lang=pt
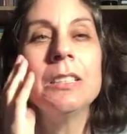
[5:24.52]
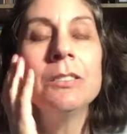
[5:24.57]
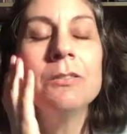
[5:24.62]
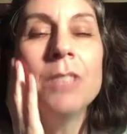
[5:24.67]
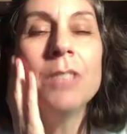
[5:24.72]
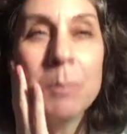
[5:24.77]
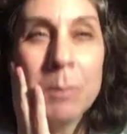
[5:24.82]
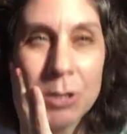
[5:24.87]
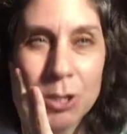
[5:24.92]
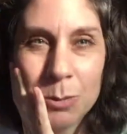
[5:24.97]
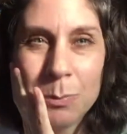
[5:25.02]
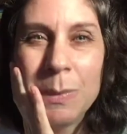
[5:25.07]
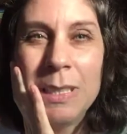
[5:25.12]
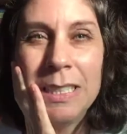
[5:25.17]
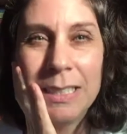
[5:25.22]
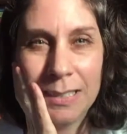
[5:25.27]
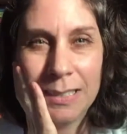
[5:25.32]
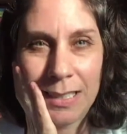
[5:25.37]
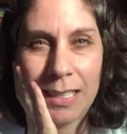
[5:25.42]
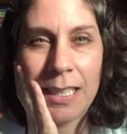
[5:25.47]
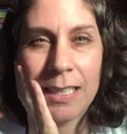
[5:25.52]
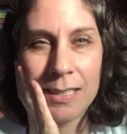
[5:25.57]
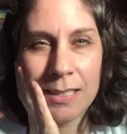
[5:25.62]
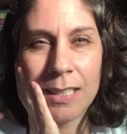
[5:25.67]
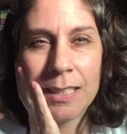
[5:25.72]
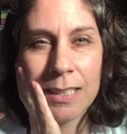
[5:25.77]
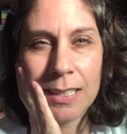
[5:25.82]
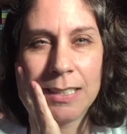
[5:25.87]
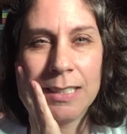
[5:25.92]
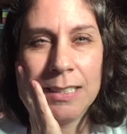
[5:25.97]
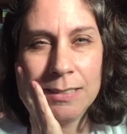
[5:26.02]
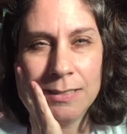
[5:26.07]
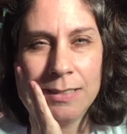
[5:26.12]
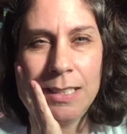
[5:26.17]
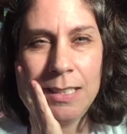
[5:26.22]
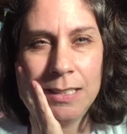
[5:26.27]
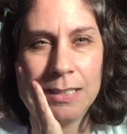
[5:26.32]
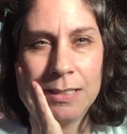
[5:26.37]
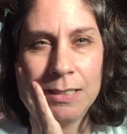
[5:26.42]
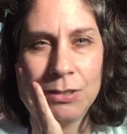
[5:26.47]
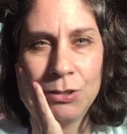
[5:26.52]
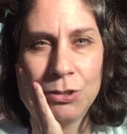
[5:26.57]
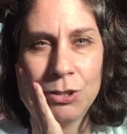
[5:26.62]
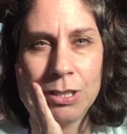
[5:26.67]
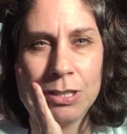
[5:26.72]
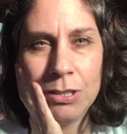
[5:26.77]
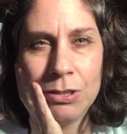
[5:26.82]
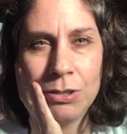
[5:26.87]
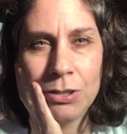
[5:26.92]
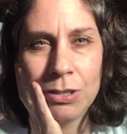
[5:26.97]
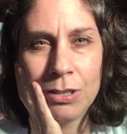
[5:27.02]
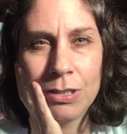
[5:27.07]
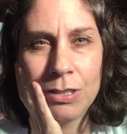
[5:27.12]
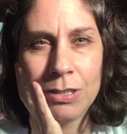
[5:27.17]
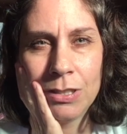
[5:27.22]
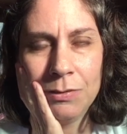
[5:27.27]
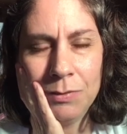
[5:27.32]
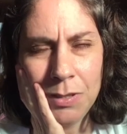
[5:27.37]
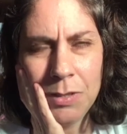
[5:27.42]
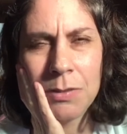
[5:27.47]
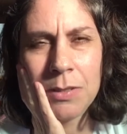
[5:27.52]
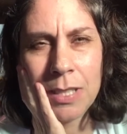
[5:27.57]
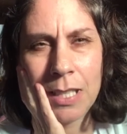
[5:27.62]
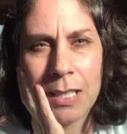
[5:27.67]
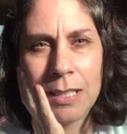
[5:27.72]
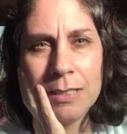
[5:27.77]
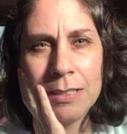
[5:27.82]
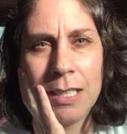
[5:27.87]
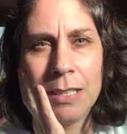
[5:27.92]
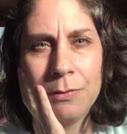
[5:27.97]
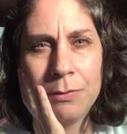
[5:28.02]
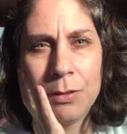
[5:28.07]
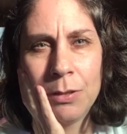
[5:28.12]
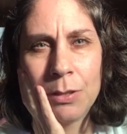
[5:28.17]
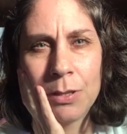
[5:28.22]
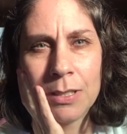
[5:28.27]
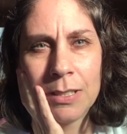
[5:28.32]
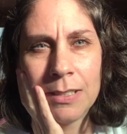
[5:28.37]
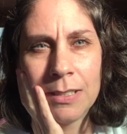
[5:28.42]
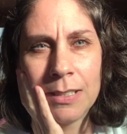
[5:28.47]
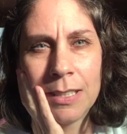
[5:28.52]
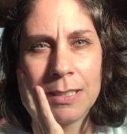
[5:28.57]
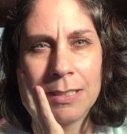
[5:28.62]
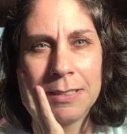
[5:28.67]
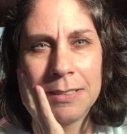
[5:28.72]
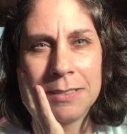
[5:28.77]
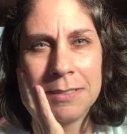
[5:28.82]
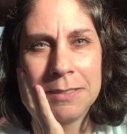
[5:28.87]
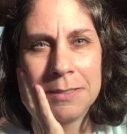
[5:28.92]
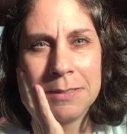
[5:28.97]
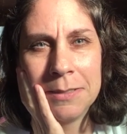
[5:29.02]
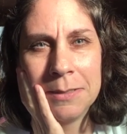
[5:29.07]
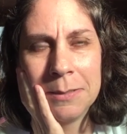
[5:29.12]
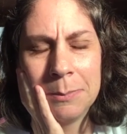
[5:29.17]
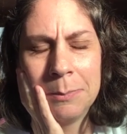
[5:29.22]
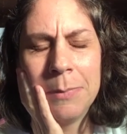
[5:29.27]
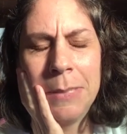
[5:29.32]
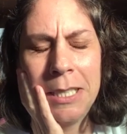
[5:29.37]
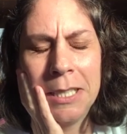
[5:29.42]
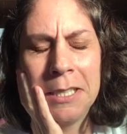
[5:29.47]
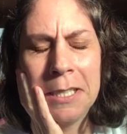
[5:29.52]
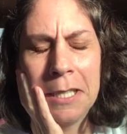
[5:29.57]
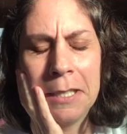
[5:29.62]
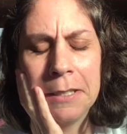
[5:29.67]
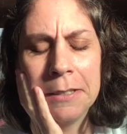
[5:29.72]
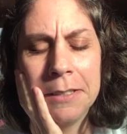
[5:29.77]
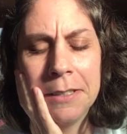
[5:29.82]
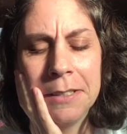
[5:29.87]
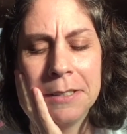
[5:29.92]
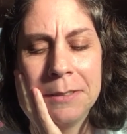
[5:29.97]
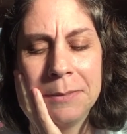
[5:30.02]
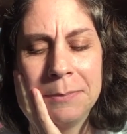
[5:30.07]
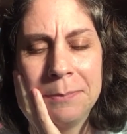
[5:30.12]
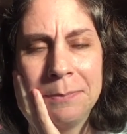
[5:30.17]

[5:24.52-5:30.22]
Vamos administrar essa quarentena, gente? Vamos sair da fossa? Obrigada.